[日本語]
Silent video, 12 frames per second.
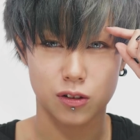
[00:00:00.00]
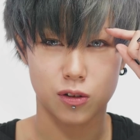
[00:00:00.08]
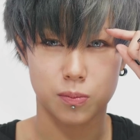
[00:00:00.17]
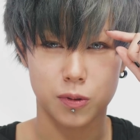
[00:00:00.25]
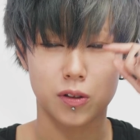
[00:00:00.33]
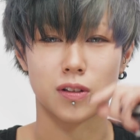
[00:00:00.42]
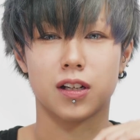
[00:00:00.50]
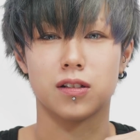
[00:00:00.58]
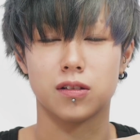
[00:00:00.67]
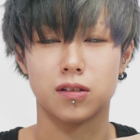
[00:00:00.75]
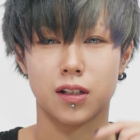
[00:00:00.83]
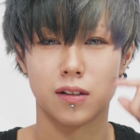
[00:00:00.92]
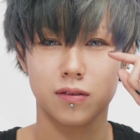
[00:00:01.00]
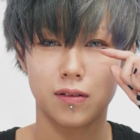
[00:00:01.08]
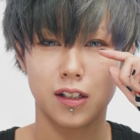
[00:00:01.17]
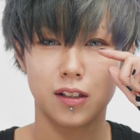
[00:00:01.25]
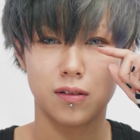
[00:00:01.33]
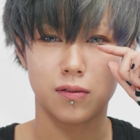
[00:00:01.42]
の子っぽくなるので
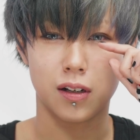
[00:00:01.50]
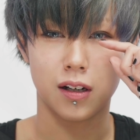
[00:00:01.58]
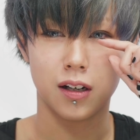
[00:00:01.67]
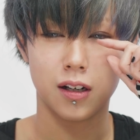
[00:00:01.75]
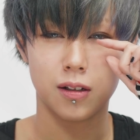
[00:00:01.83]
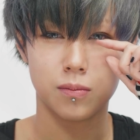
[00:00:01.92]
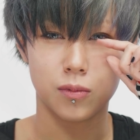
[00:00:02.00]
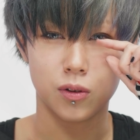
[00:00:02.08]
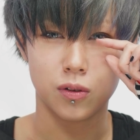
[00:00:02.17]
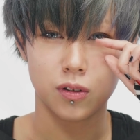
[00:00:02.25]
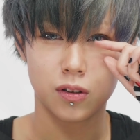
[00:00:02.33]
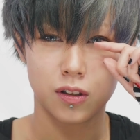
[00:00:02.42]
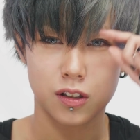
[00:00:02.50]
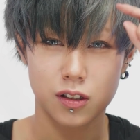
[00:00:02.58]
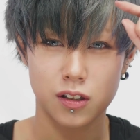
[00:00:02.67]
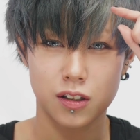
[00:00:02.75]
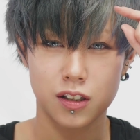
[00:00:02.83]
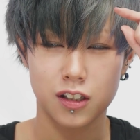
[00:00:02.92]
上にはもう
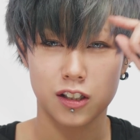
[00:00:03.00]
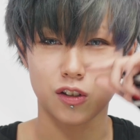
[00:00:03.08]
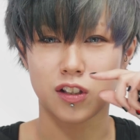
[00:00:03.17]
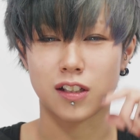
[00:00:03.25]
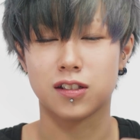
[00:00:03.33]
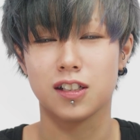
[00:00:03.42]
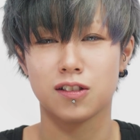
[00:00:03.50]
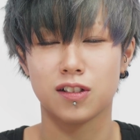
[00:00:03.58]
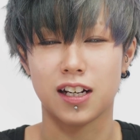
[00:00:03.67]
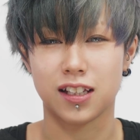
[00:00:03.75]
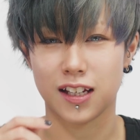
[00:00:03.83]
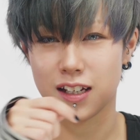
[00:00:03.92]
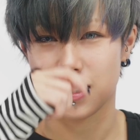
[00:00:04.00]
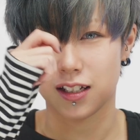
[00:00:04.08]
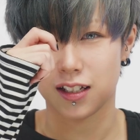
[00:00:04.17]
人さすりぐらいで